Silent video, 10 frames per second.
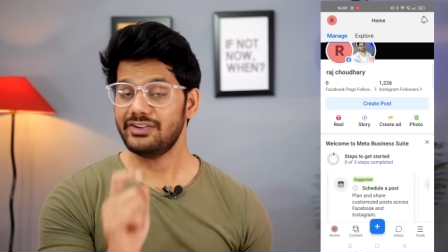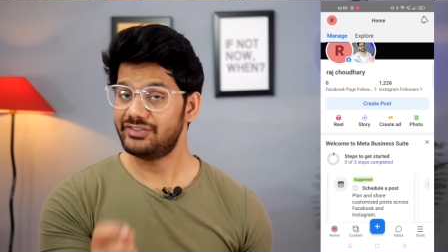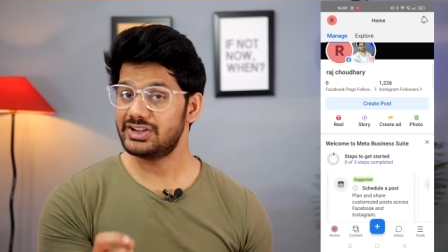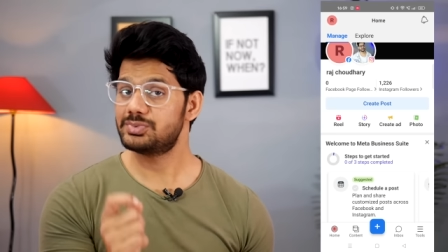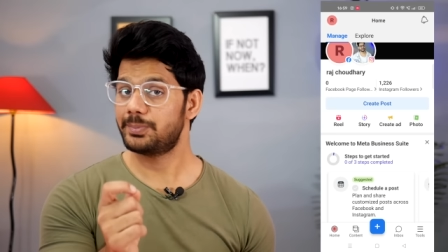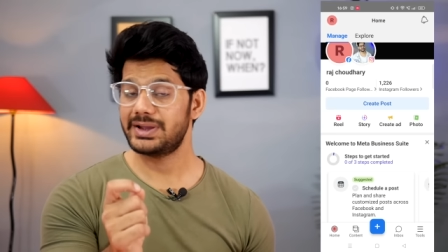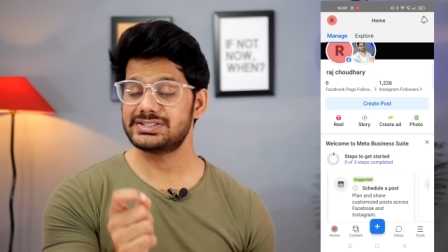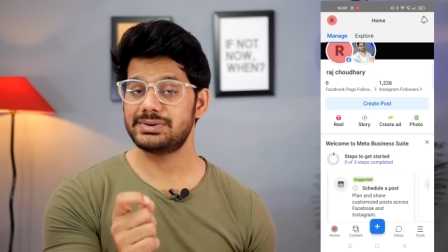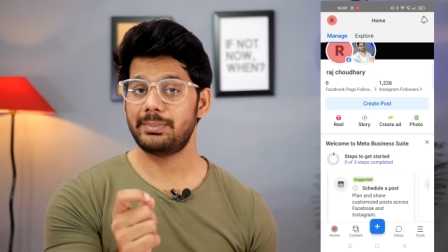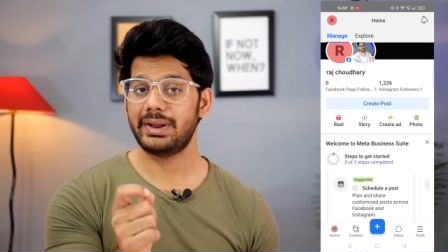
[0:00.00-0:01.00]
फेसबुक पेज
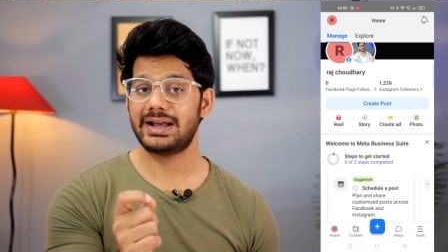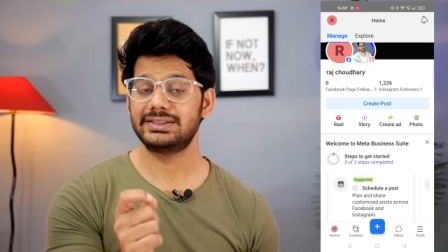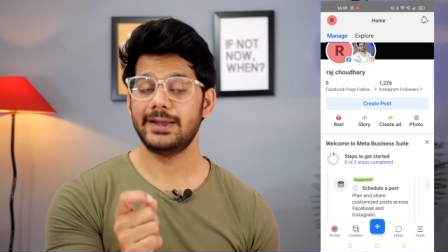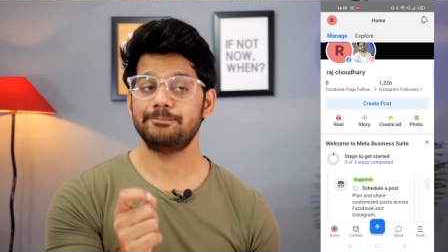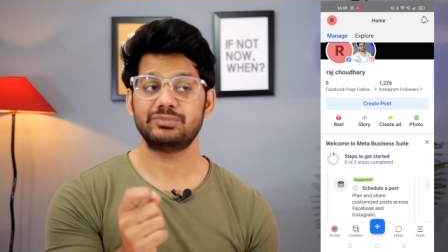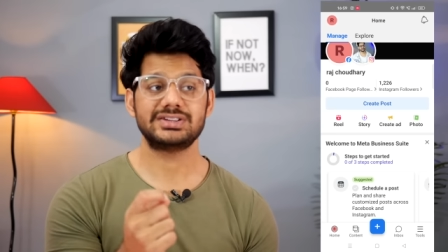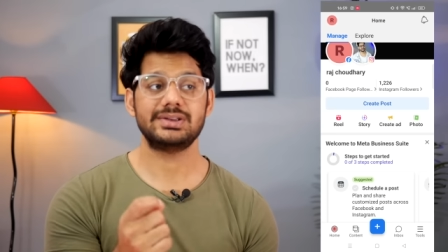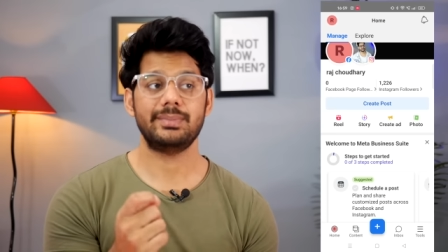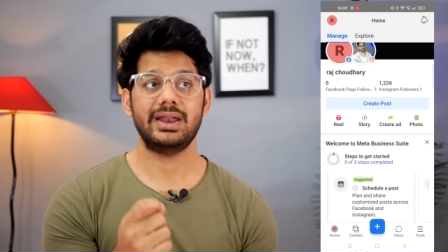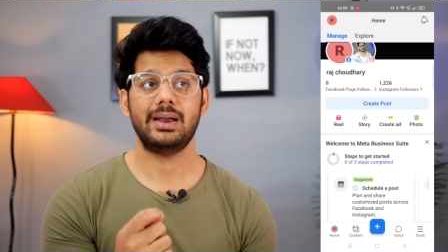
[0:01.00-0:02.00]
जब हम बनाते हैं
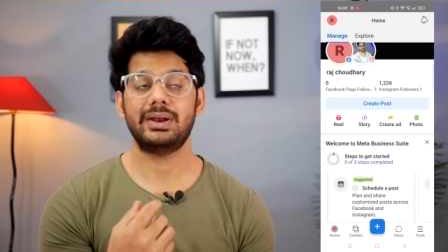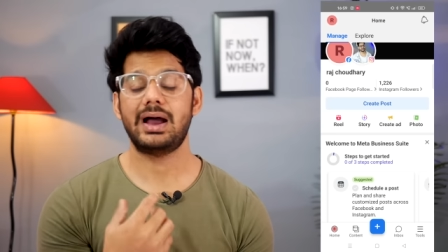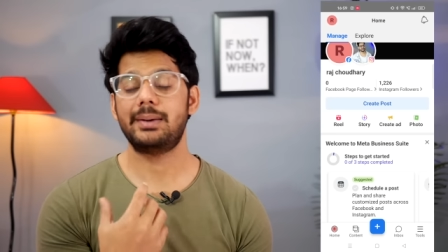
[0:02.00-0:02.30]
जैसे मैंने अपना